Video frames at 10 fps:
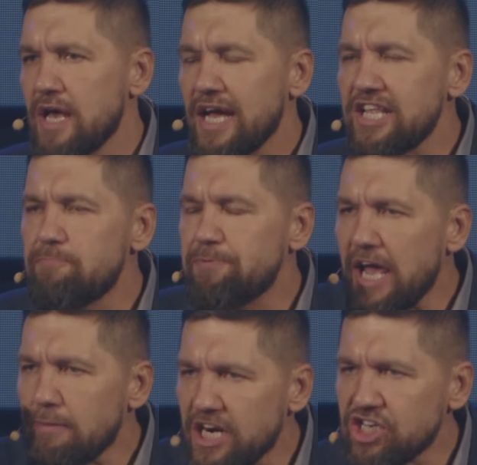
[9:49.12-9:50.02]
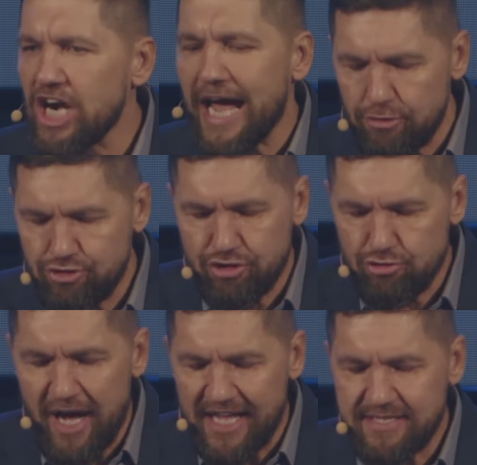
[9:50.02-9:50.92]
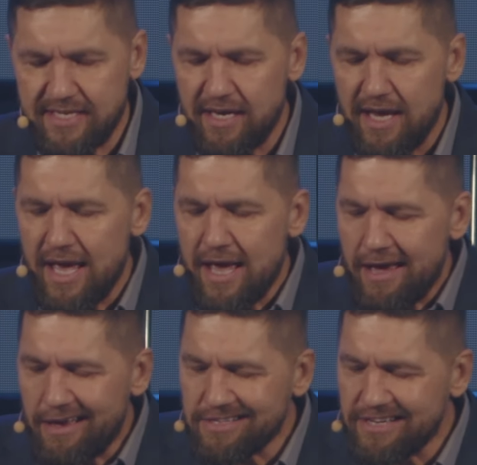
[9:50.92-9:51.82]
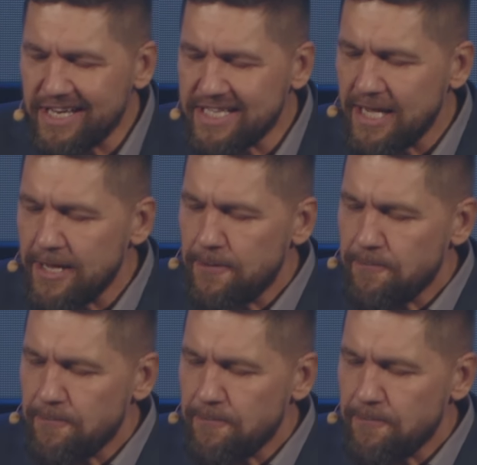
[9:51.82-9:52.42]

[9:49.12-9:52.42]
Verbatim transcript: Они преображают ситуации. И он говорит,